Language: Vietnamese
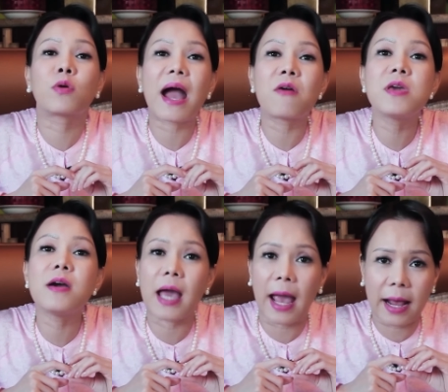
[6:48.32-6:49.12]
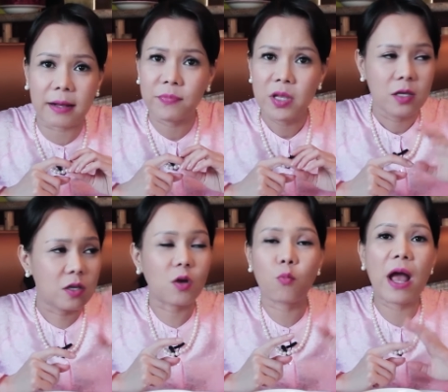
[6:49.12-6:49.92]
cao giới hạn. Chứ
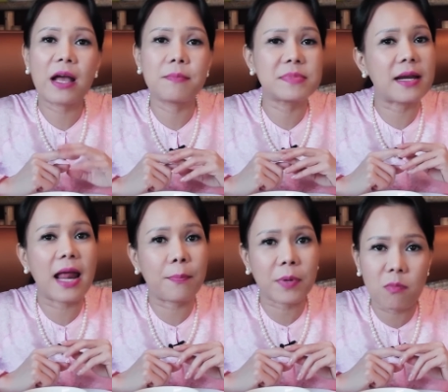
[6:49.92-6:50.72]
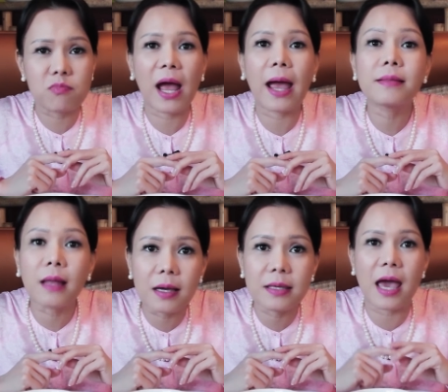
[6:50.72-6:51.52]
trong quán em trai đẹp không, nó hái
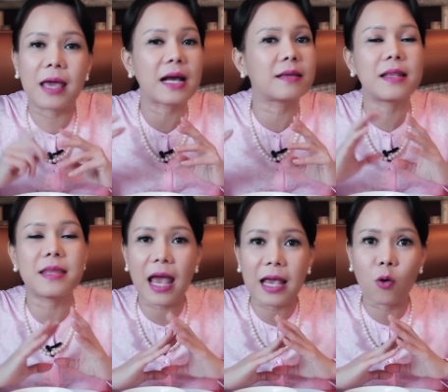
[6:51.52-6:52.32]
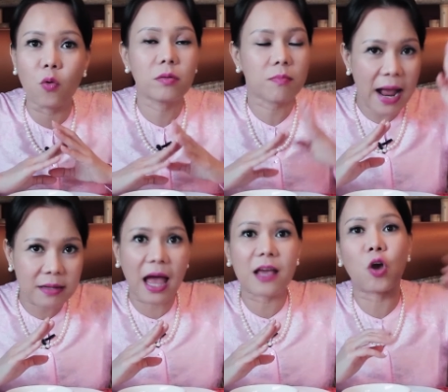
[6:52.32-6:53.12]
tới về dắt chanh dây uống bán
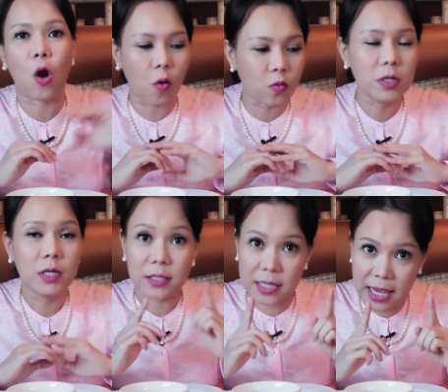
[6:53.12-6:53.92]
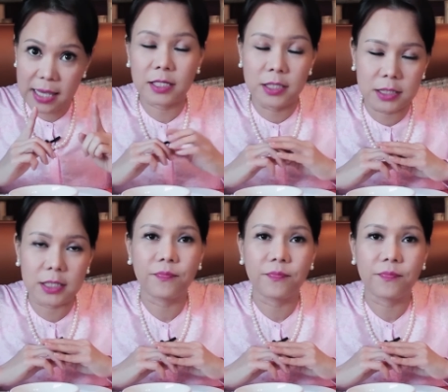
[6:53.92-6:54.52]
tại chỗ. Chanh dây tươi,